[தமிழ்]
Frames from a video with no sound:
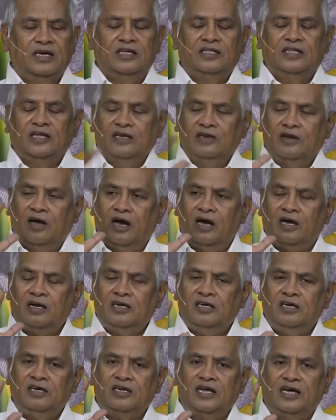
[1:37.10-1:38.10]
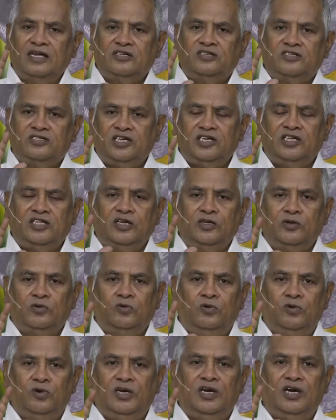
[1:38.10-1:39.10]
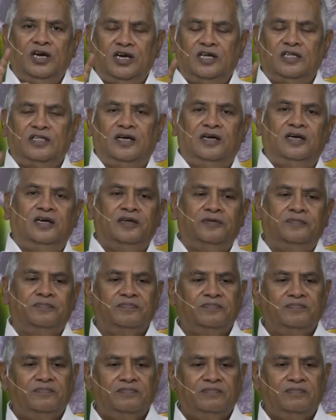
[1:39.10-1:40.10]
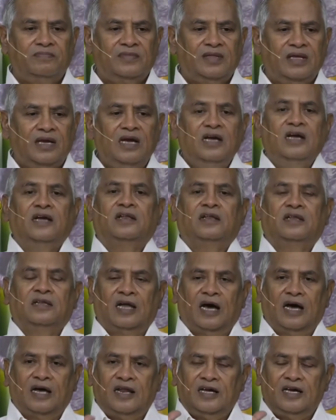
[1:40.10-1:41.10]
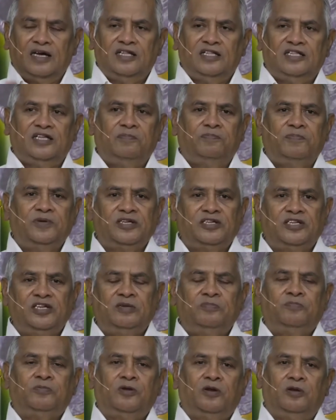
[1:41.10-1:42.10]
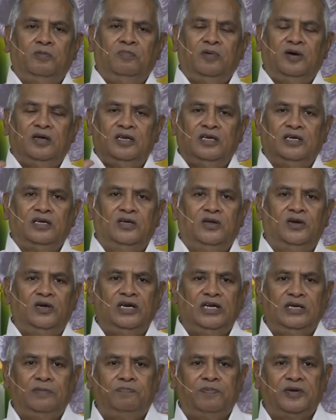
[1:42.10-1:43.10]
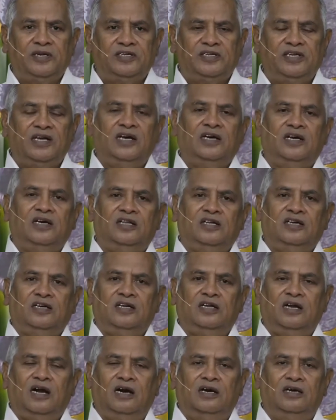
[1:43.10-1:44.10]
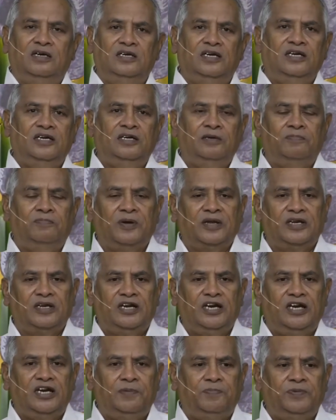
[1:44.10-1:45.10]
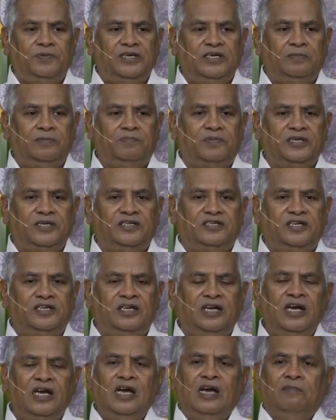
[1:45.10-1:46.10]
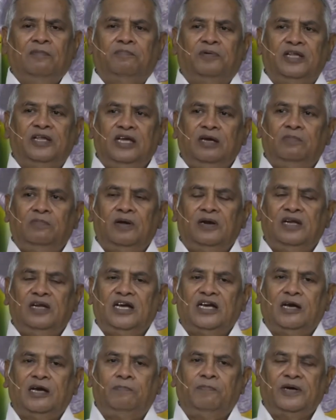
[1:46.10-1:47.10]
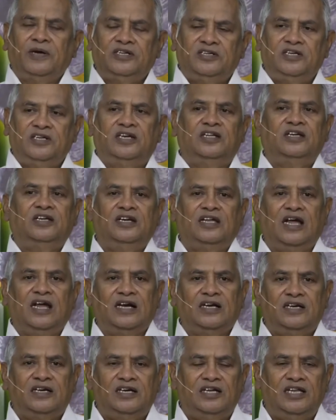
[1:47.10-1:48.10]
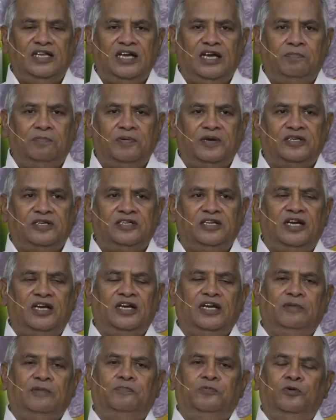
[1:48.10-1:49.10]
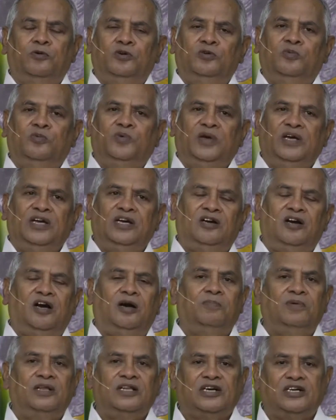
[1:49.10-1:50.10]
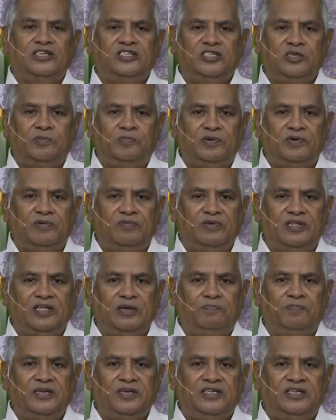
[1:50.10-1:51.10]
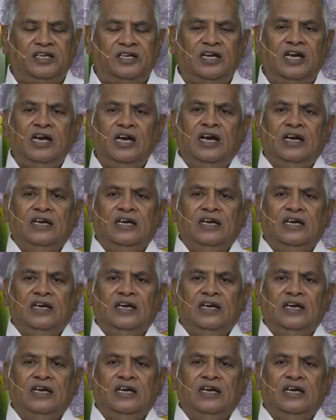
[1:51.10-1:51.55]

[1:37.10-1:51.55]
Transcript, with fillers: இந்த நான்கு நற்செய்தி நூல்களில் தான் நரகத்தை பற்றி புறம்பான இருளை பற்றி அங்கே இருக்கிற அழுகையும் பற்கடிப்பையும் பற்றி பிரியமல்ல அங்கே பற்றி எறிகிற அக்னியை பற்றி அங்கே புழு வேகாமல் கஷ்டப்படுவதை பற்றி